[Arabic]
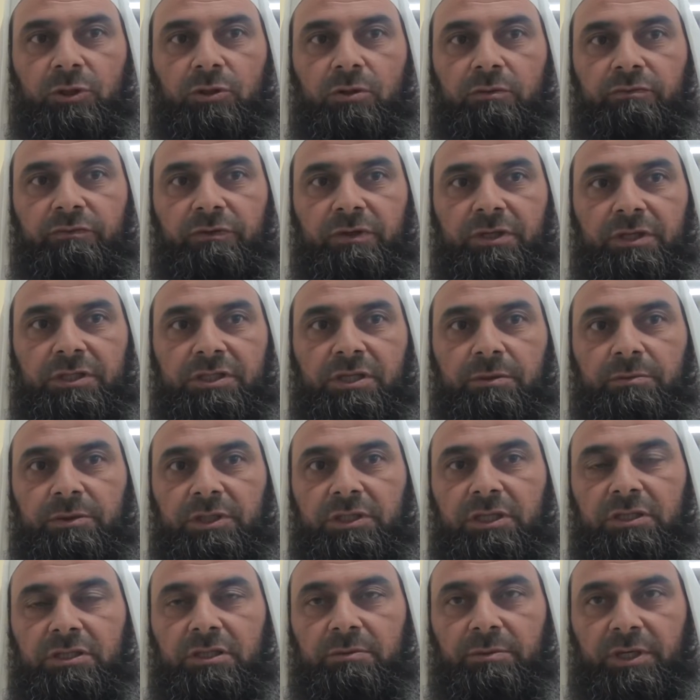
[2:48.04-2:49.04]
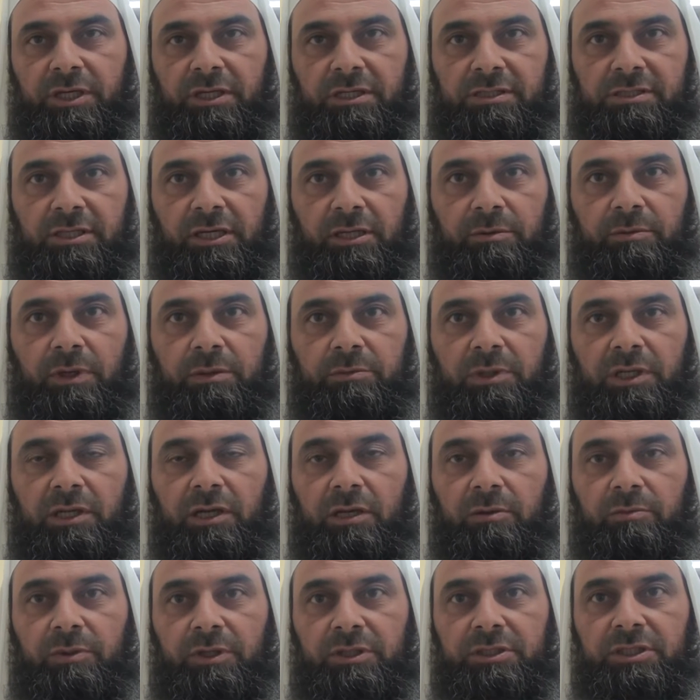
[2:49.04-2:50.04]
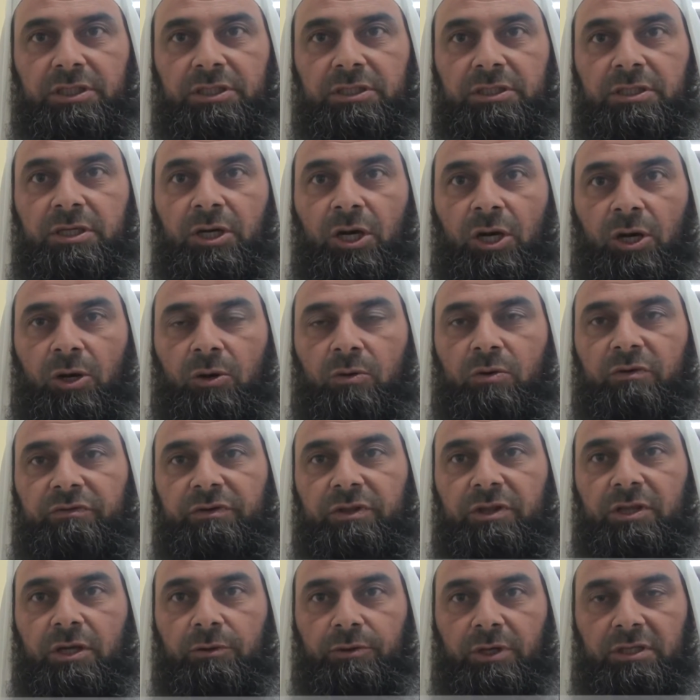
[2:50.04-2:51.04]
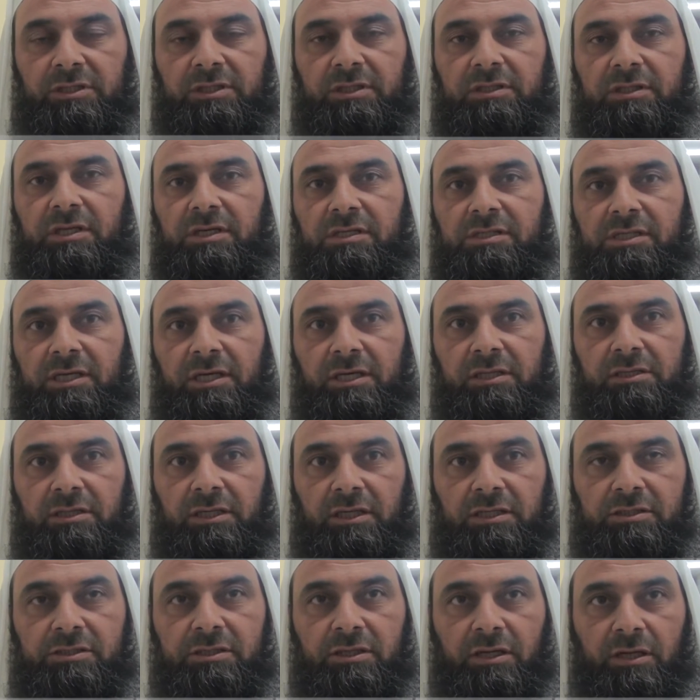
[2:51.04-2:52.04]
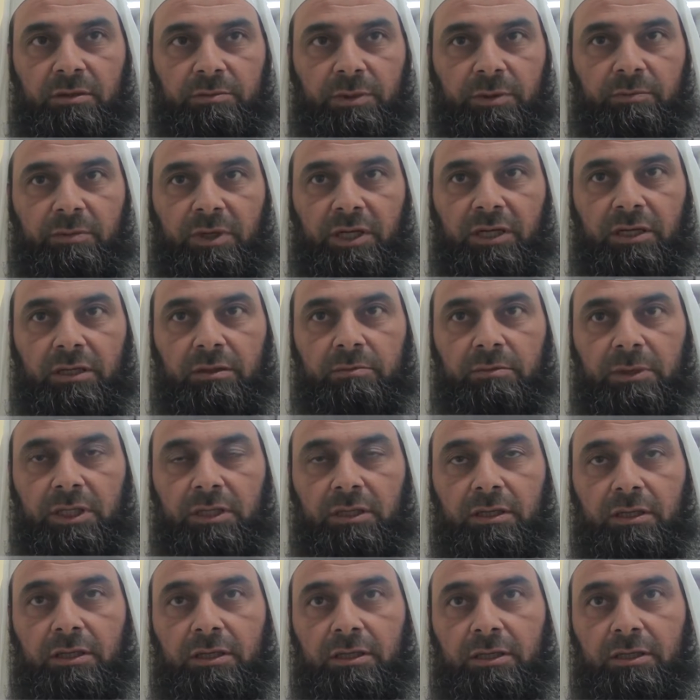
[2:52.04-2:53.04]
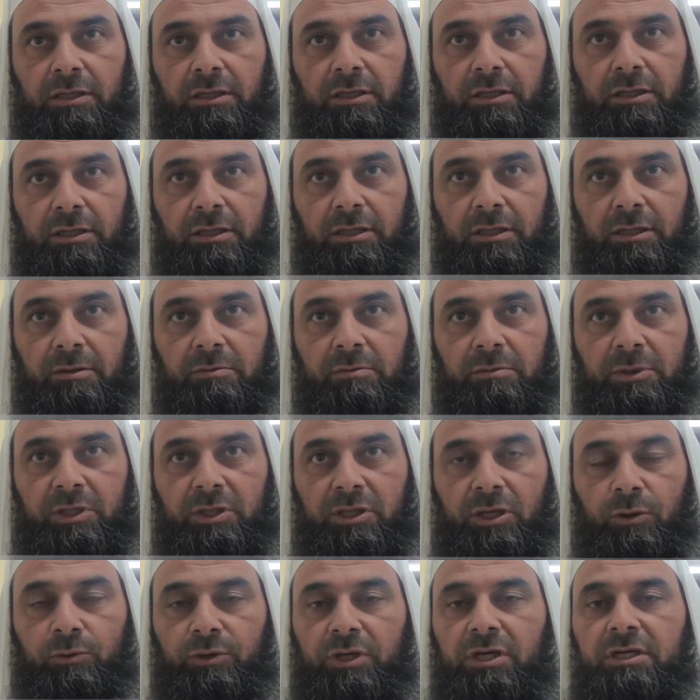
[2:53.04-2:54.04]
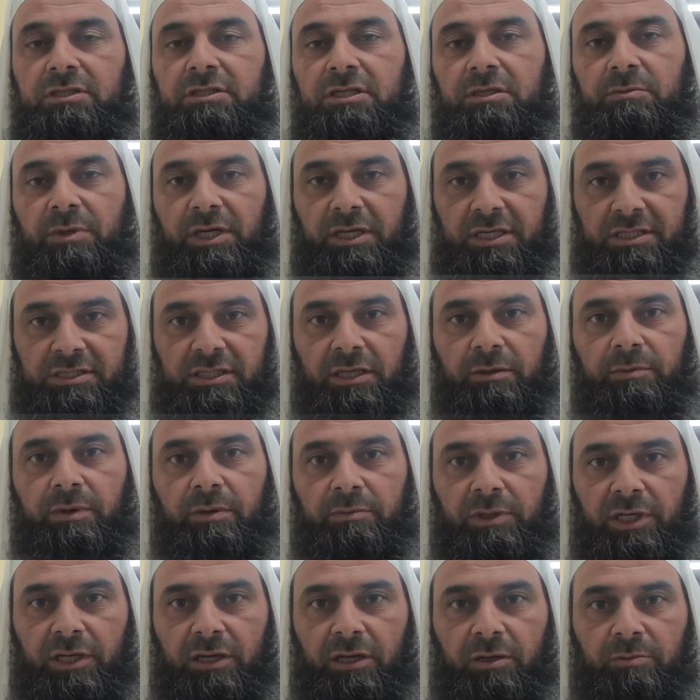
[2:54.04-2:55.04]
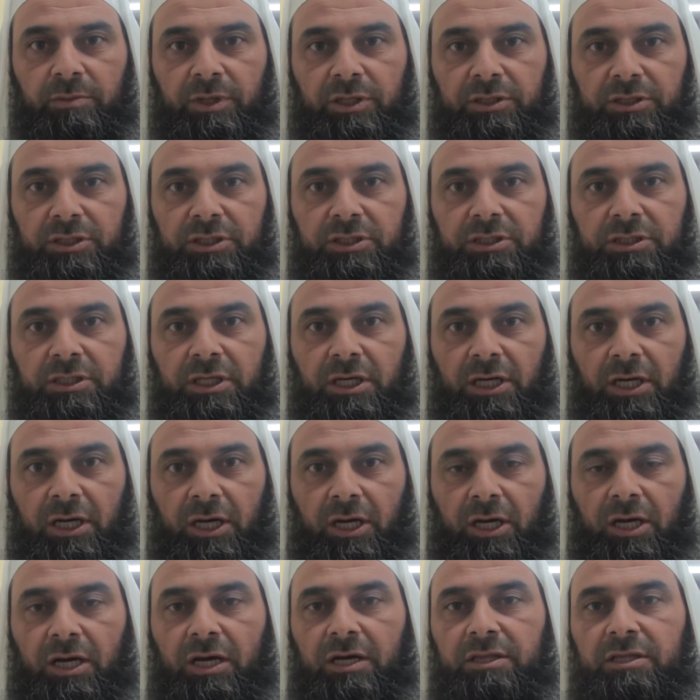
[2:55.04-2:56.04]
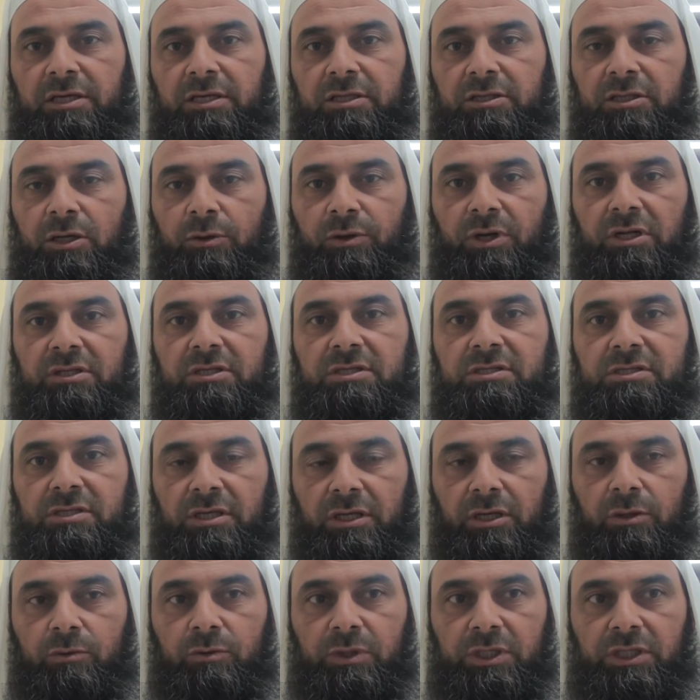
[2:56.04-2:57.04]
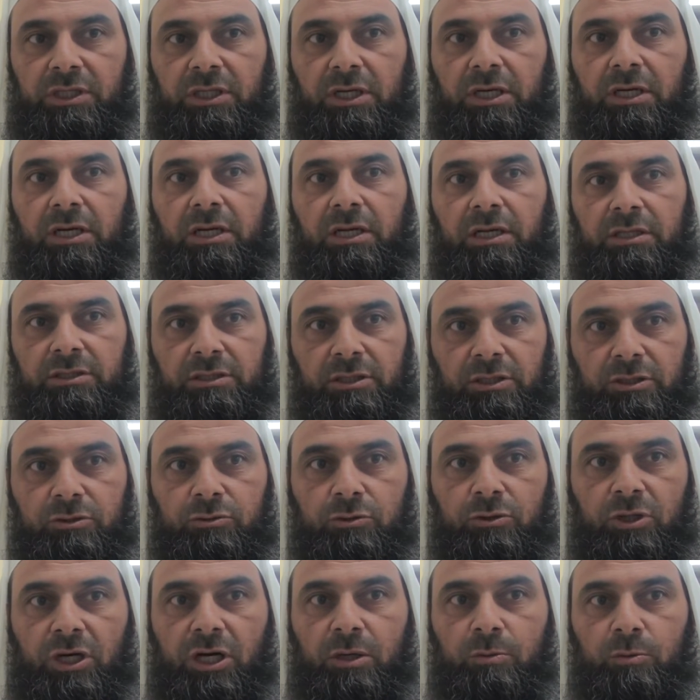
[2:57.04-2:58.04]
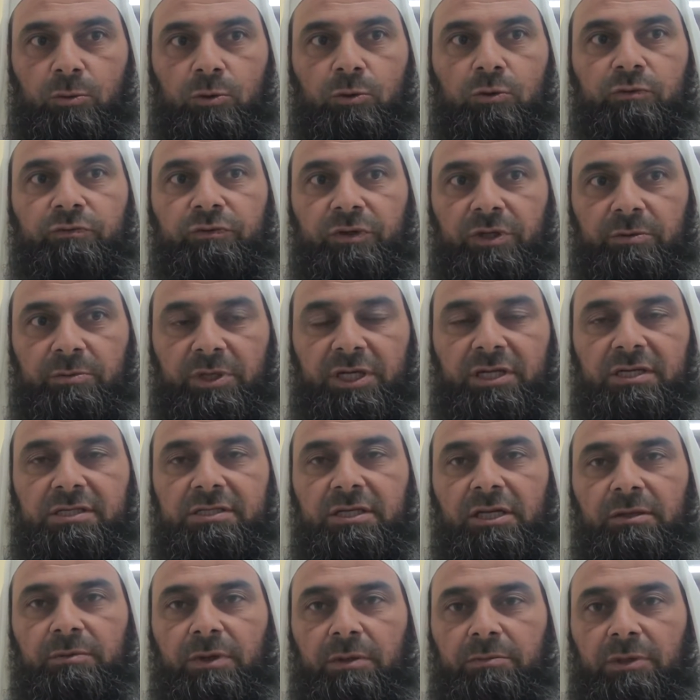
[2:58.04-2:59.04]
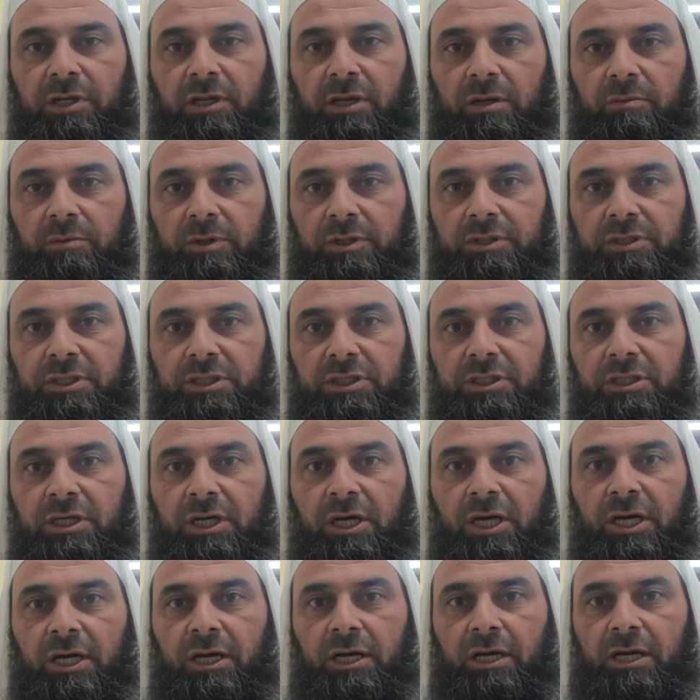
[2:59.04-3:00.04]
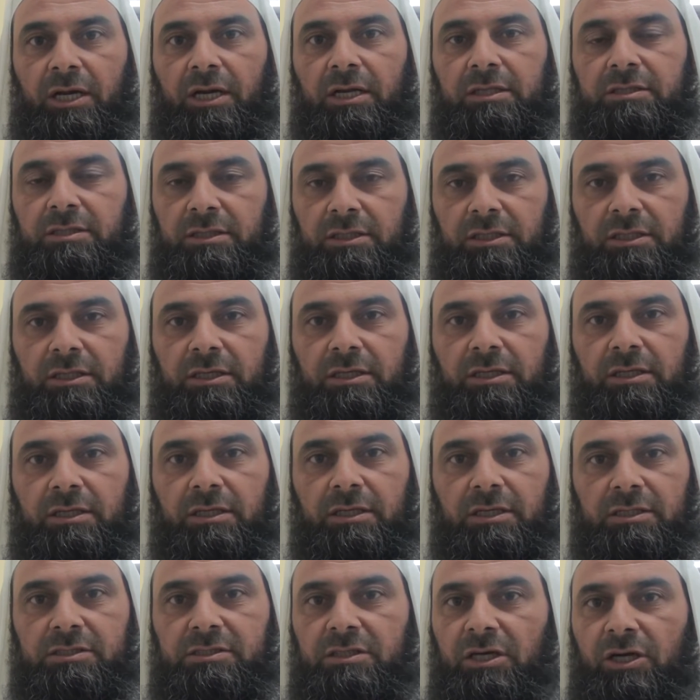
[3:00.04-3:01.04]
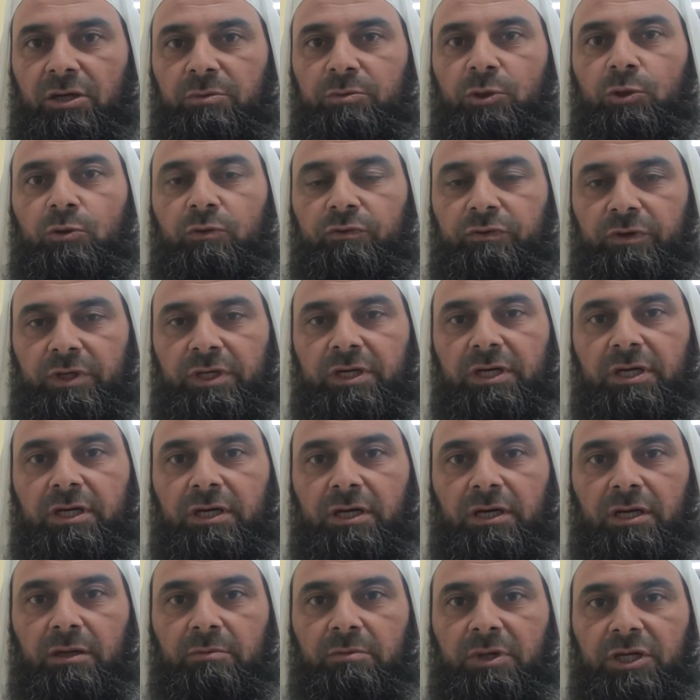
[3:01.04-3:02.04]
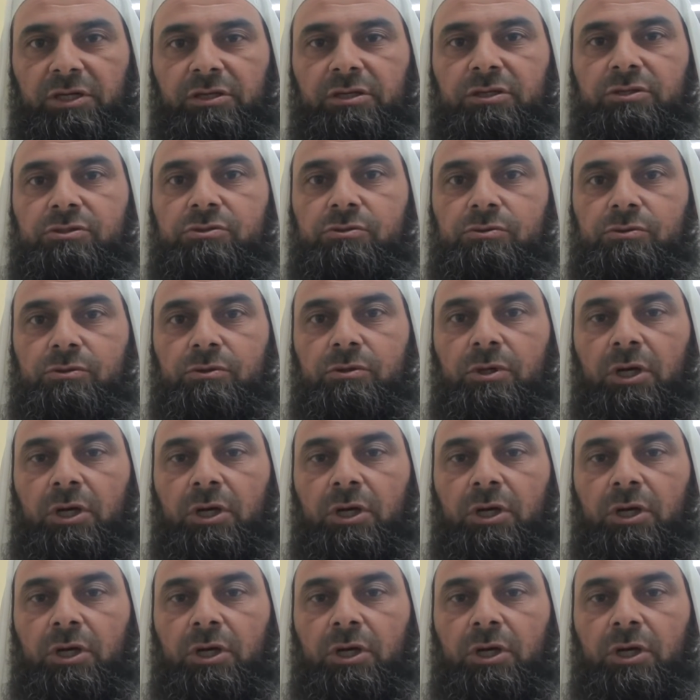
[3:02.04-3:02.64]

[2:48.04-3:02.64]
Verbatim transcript: بكم في جمعيه مركز الامام الالباني وفي الدوره التاسعه عشره من من آه، من دورات مركز الامام الالباني هذه الدورات السنوية التي تقام في مركز الإمام الألباني التي آه، يستقبل فيها المركز